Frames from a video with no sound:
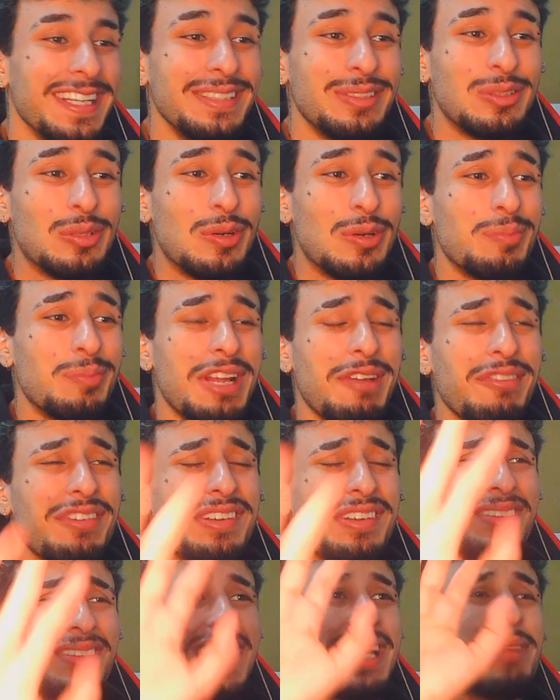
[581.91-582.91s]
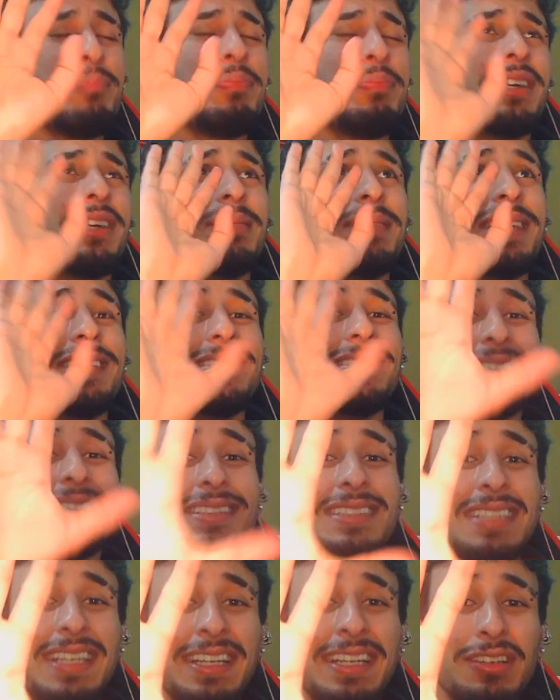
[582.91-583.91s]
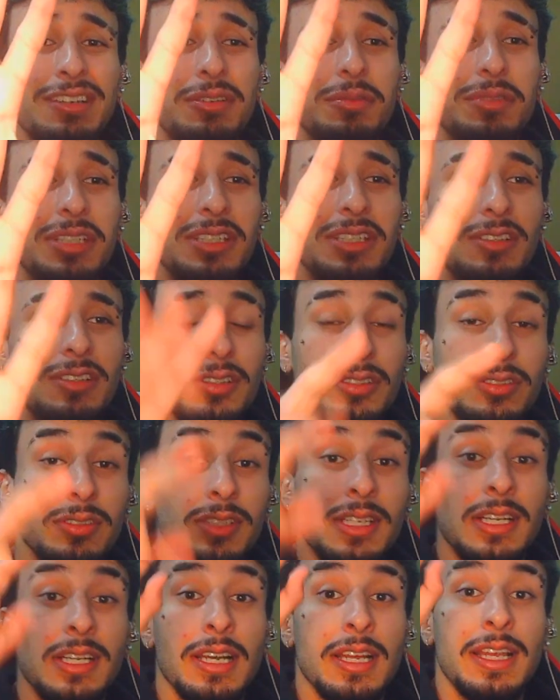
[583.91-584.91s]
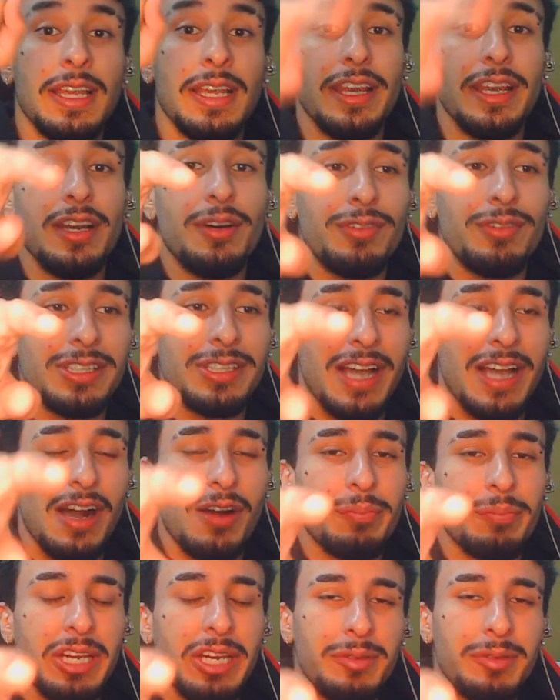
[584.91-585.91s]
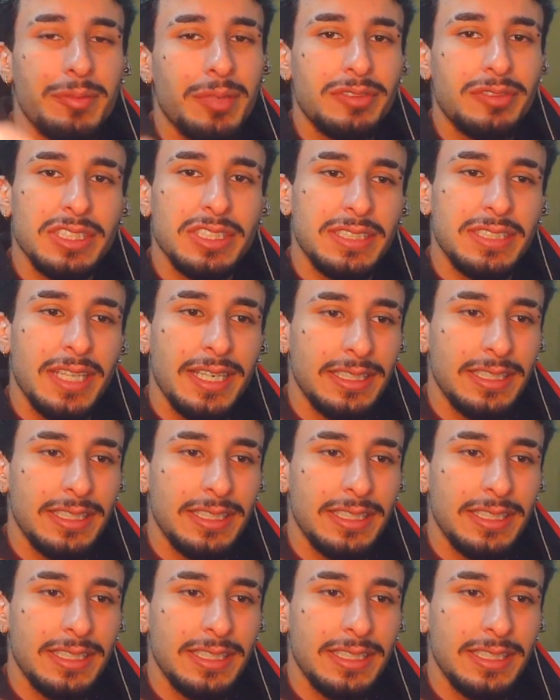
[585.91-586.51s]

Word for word: sobreviverem pelo menos 5 minutos, eu vou dar um prêmio pra vocês de